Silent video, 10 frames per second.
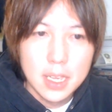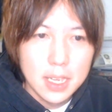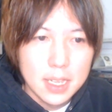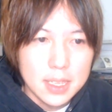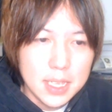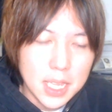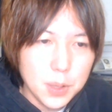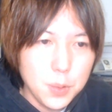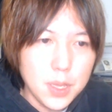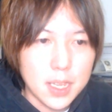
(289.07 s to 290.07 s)
似て
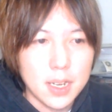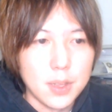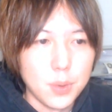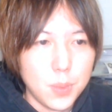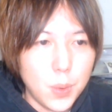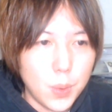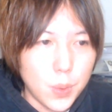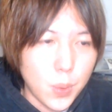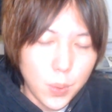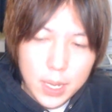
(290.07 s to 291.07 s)
るんだけれども
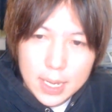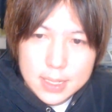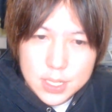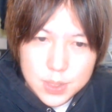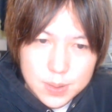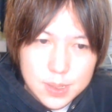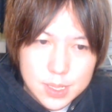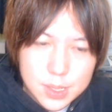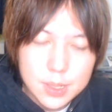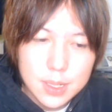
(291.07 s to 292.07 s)
これが純
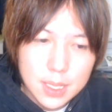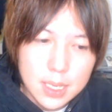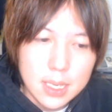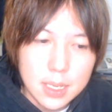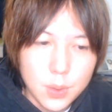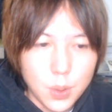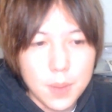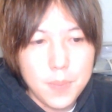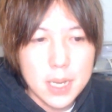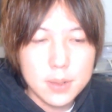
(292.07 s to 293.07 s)
粋にこれ
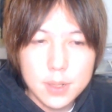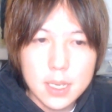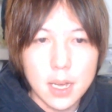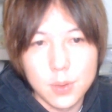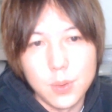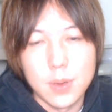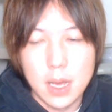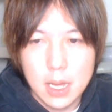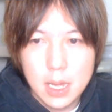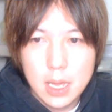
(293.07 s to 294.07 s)
パクリかどう
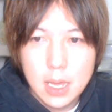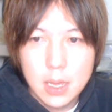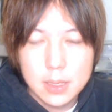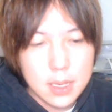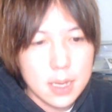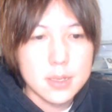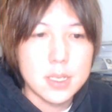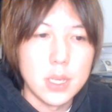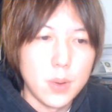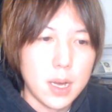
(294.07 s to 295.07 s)
かに関し
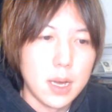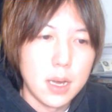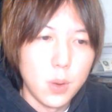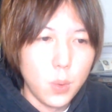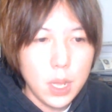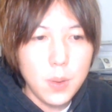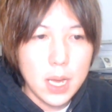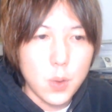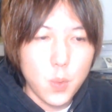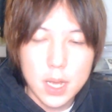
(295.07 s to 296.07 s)
ては俺
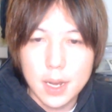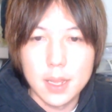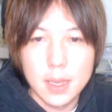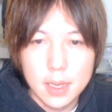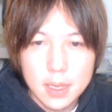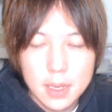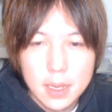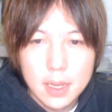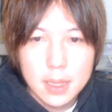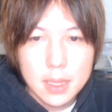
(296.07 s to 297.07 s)
は分からない
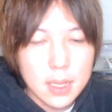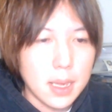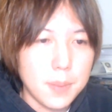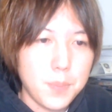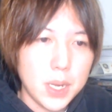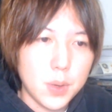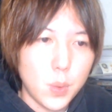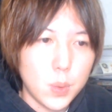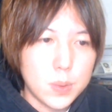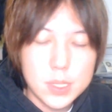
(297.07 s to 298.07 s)
ただやっぱり
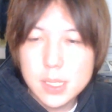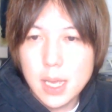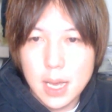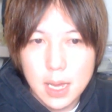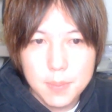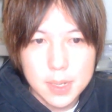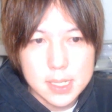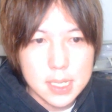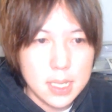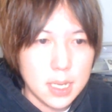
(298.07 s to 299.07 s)
こう靴が、まあ、好
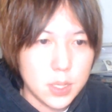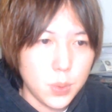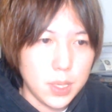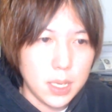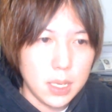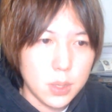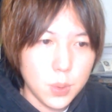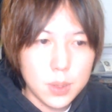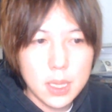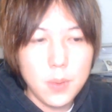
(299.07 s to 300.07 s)
きな人に
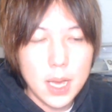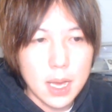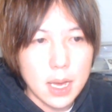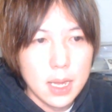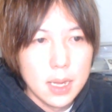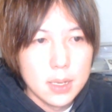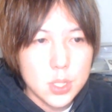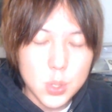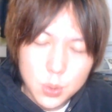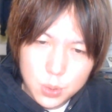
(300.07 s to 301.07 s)
とっては
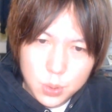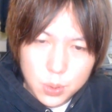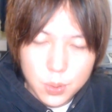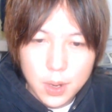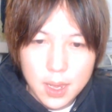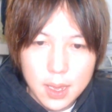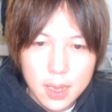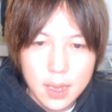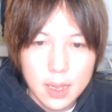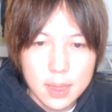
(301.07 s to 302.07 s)
ちょっとこ
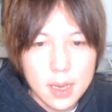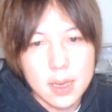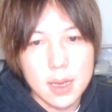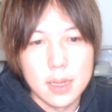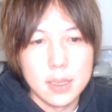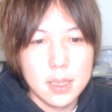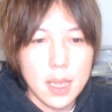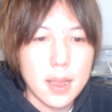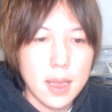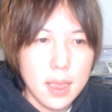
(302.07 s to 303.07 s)
れなんか似
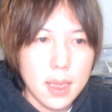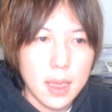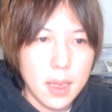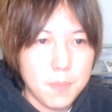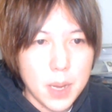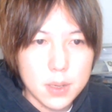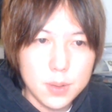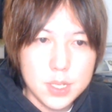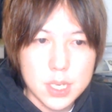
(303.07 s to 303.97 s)
てない、えー、パクリじゃ